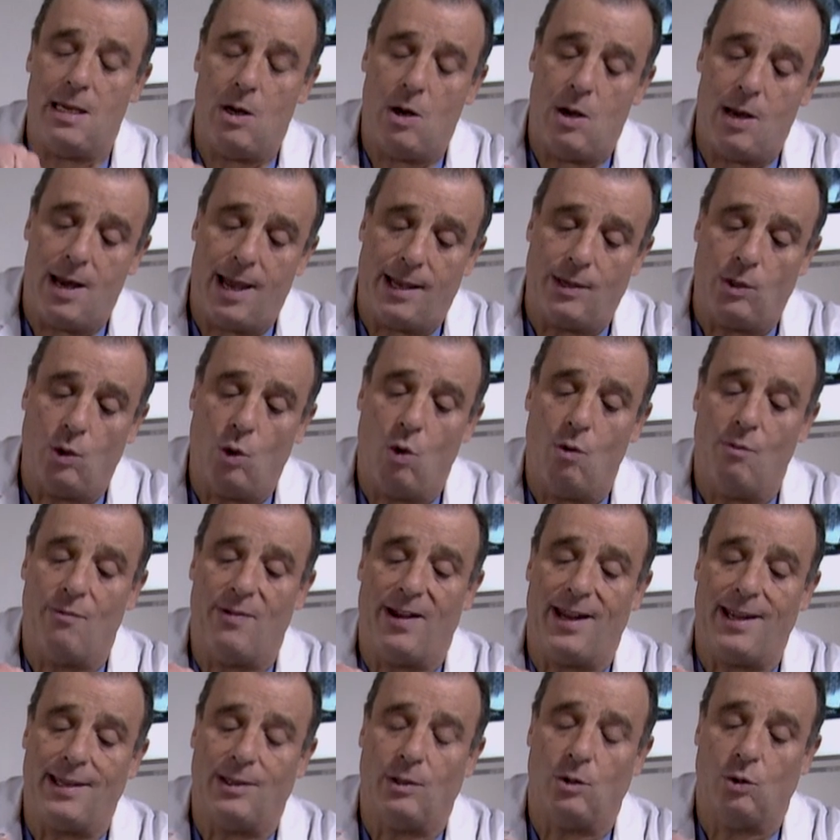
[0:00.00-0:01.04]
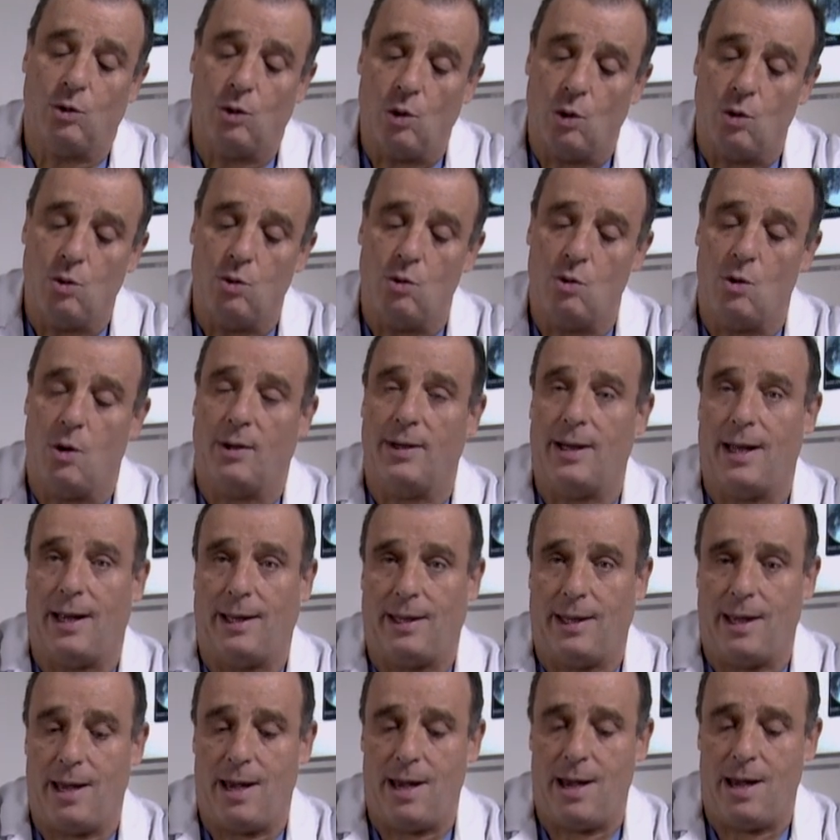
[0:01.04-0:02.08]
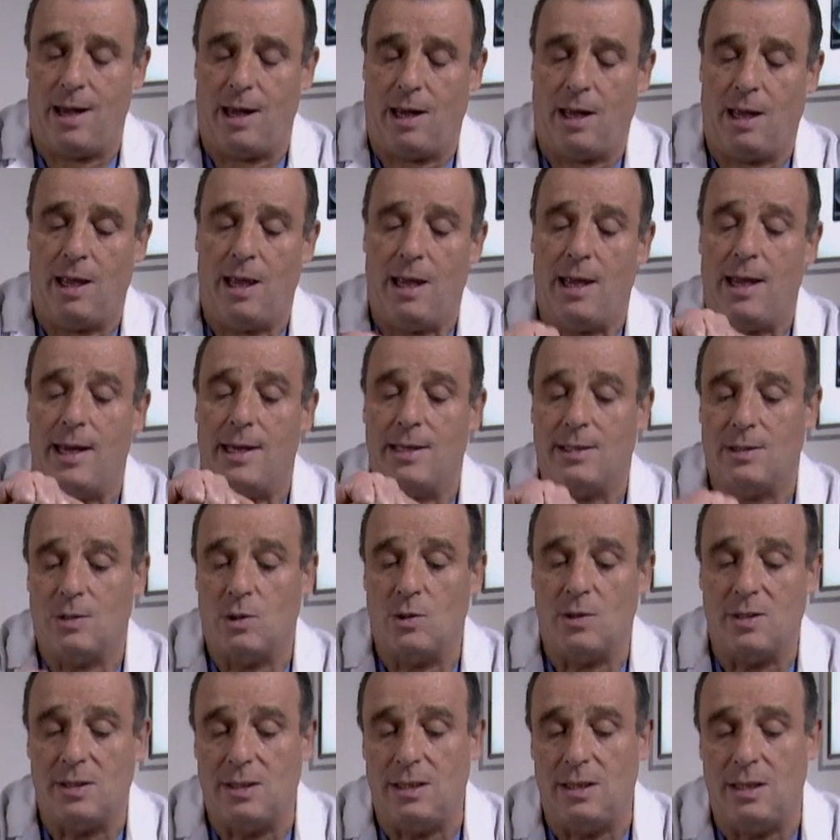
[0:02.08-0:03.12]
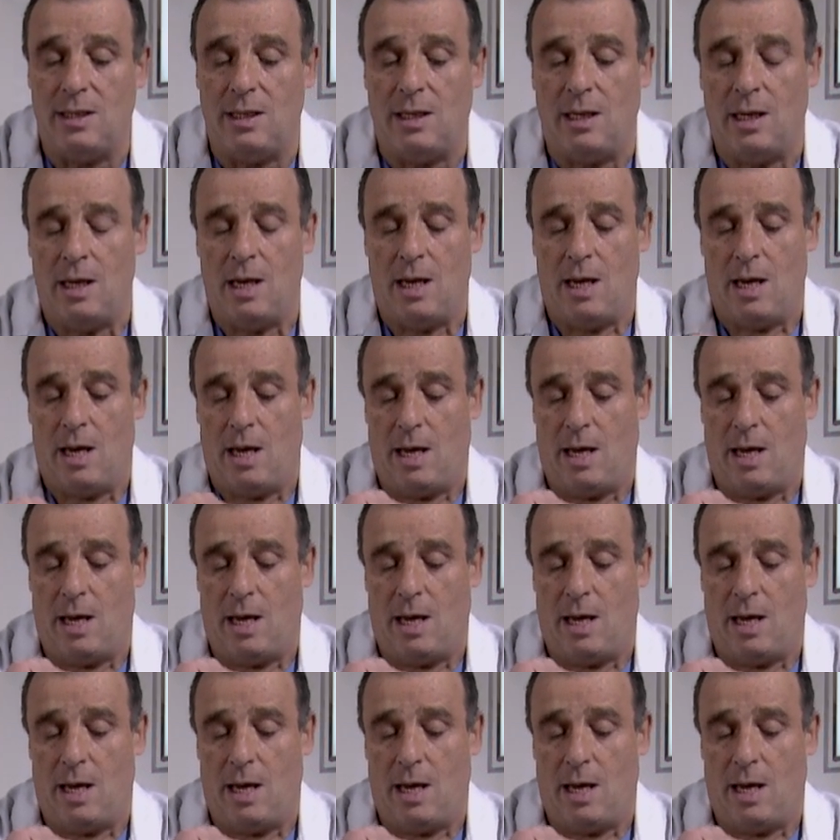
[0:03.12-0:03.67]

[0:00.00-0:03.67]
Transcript: l'anneau va être tenu en arrière et ceci